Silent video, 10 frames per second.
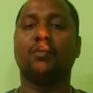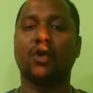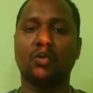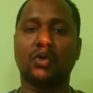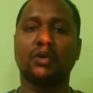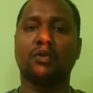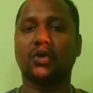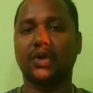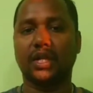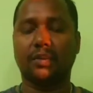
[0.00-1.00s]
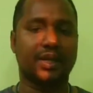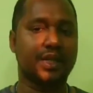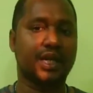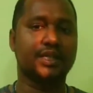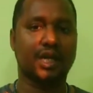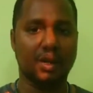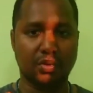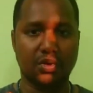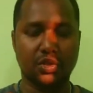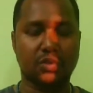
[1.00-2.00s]
পরবর্তী পদক্ষেপ আপনাদেরকে
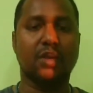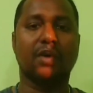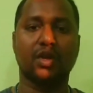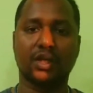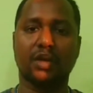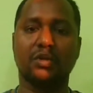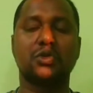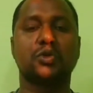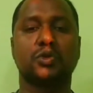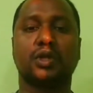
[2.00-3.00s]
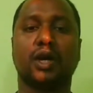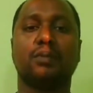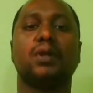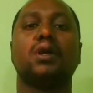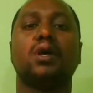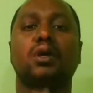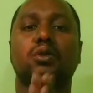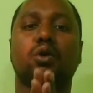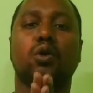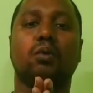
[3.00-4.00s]
জানাবো সবাই ভালো থাকবেন সুস্থ থাকবেন
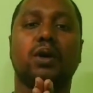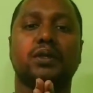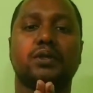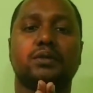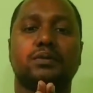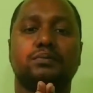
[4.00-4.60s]
ধন্যবাদ